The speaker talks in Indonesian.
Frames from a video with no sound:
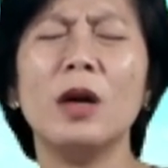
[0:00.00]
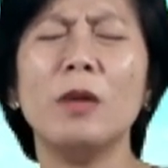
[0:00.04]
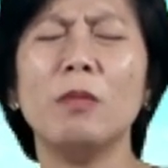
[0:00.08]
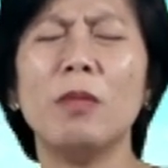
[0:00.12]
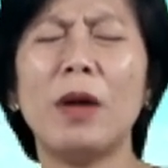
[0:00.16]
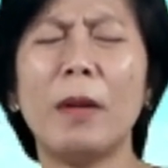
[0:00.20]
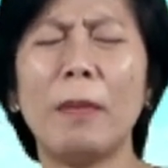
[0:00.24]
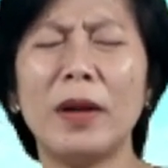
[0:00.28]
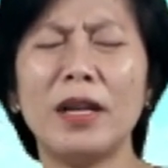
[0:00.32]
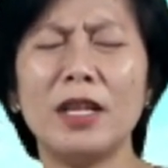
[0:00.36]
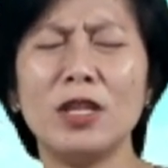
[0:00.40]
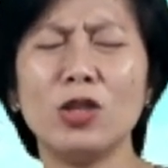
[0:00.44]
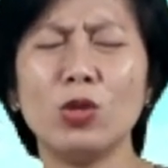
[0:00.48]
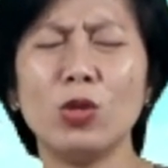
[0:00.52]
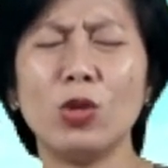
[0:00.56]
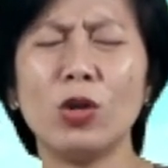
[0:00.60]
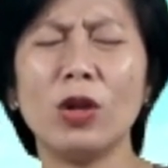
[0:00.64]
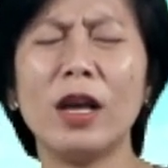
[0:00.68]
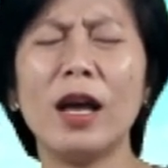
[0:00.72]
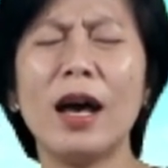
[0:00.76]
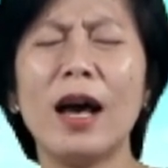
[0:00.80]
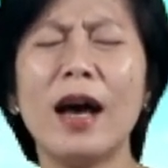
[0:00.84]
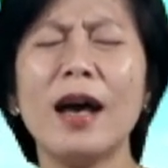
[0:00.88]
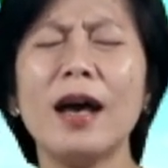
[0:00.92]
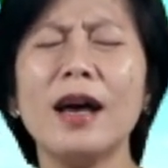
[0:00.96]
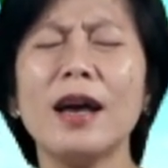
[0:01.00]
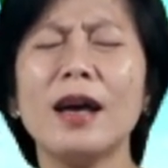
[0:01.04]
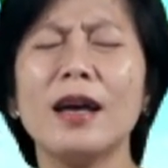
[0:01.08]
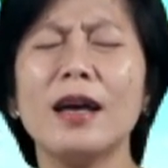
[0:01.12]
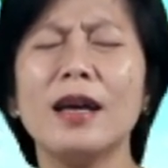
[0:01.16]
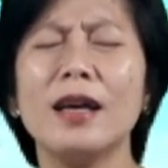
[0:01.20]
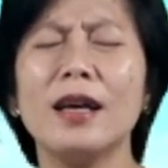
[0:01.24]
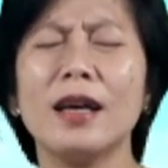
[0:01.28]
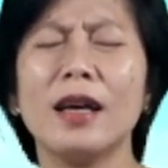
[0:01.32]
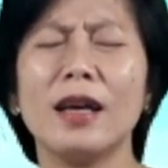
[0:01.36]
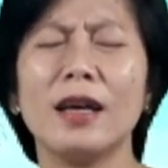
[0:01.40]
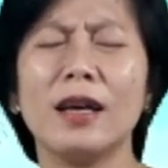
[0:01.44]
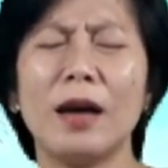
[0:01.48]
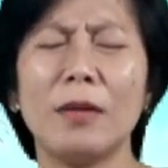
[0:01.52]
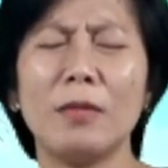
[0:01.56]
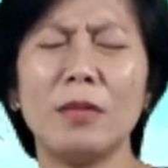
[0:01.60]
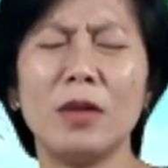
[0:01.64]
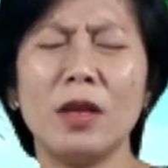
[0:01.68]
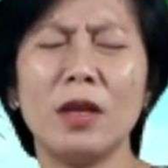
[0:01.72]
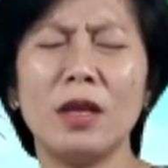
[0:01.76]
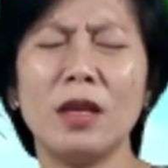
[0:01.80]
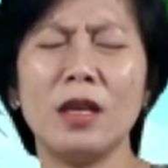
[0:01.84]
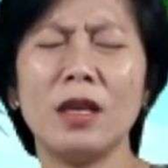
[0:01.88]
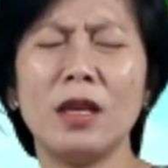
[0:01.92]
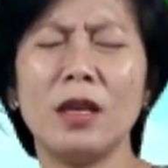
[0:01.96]
Bapa di surga,
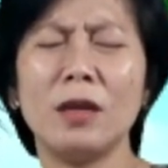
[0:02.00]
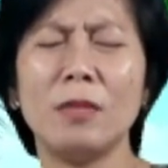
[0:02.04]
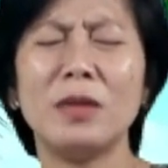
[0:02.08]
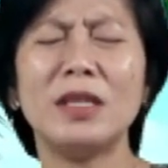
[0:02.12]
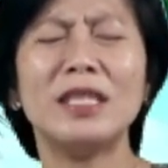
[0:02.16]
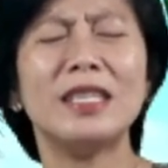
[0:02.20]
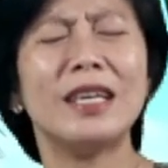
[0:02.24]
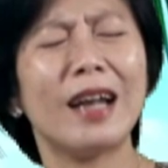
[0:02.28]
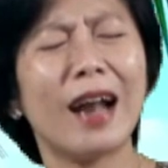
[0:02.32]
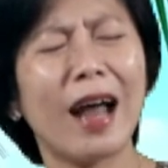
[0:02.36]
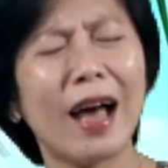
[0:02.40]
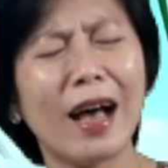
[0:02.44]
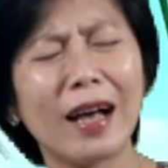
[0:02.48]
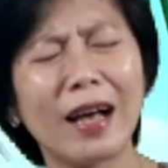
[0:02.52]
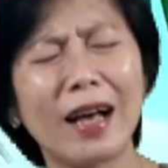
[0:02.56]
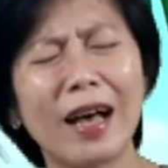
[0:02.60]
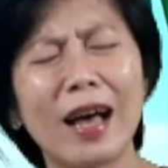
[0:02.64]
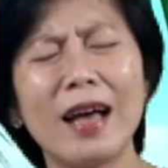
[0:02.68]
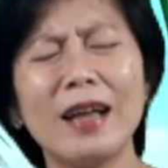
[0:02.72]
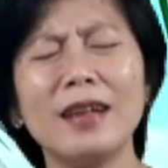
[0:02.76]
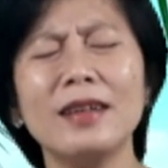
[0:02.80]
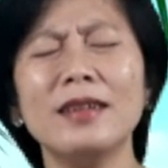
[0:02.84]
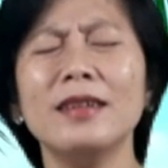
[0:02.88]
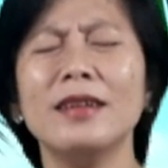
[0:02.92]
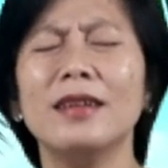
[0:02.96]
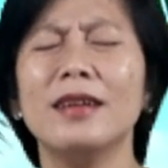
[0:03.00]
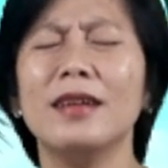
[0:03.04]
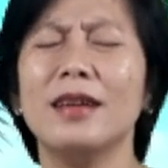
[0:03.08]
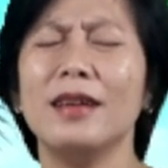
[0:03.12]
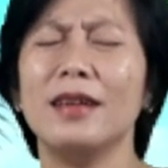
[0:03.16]
kami menyerahkan